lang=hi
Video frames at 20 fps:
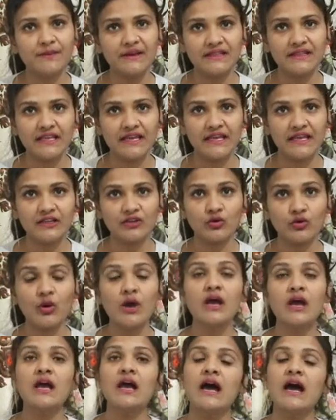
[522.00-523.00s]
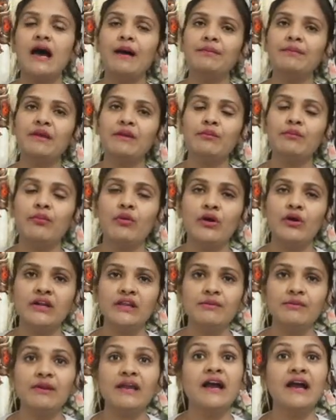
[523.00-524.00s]
से पीते हैं तो आपके
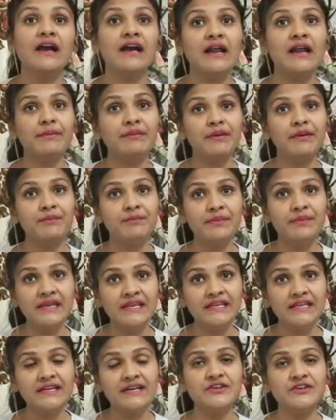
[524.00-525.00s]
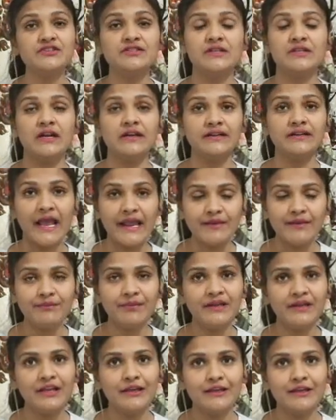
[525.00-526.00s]
बॉडी में अगर आपके पीरियड्स टाइम
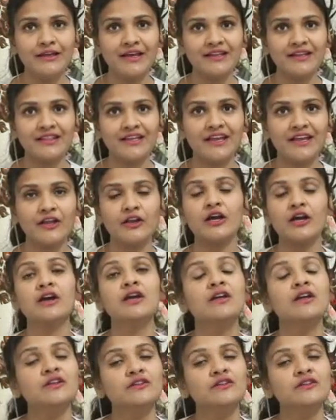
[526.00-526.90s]
पे नहीं आते हैं ना